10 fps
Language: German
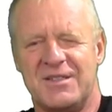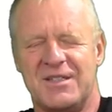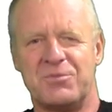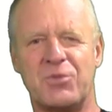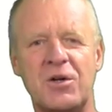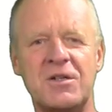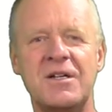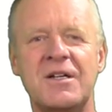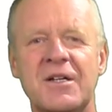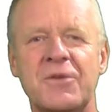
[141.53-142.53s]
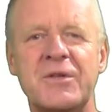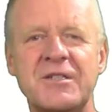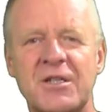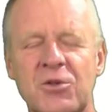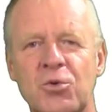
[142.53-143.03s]
in den
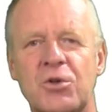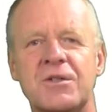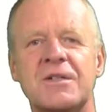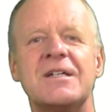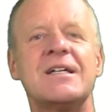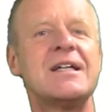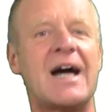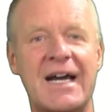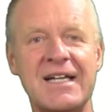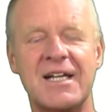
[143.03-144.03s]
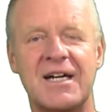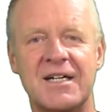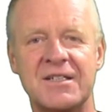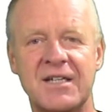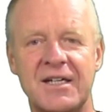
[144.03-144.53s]
Bohrfilterkuchen
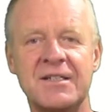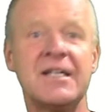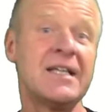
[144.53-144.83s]
einlagern kann,